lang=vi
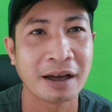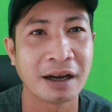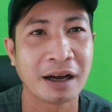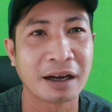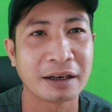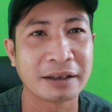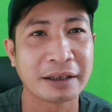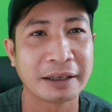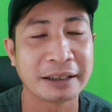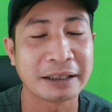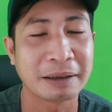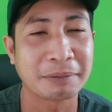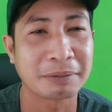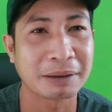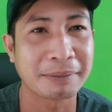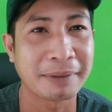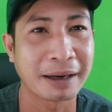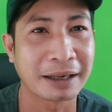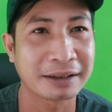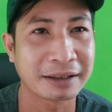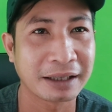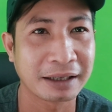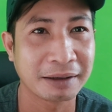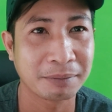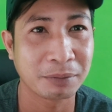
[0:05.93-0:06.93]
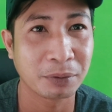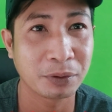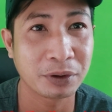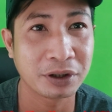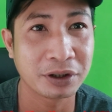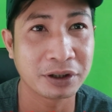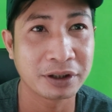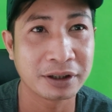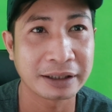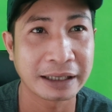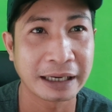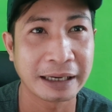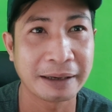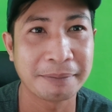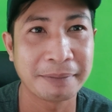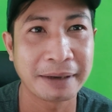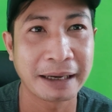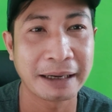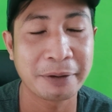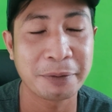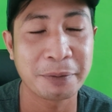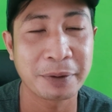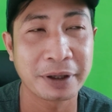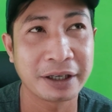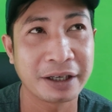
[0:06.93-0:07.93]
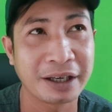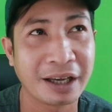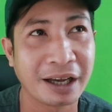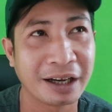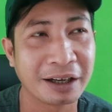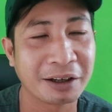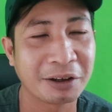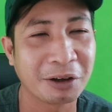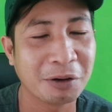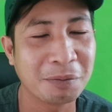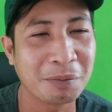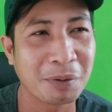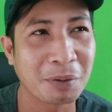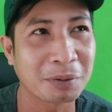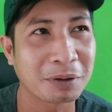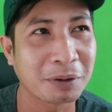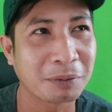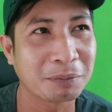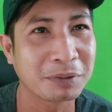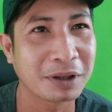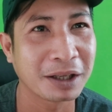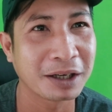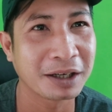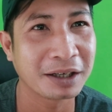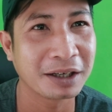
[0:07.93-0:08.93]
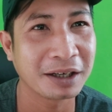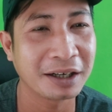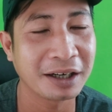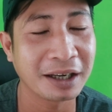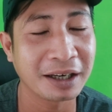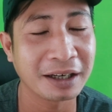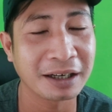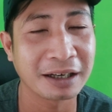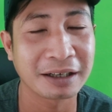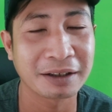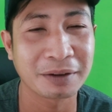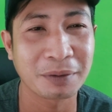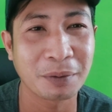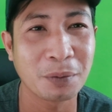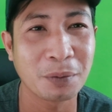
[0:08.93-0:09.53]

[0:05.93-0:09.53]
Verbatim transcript: À, thì trong cái bản tin buổi trưa ngày hôm nay quý vị à, có một thông tin nó rất là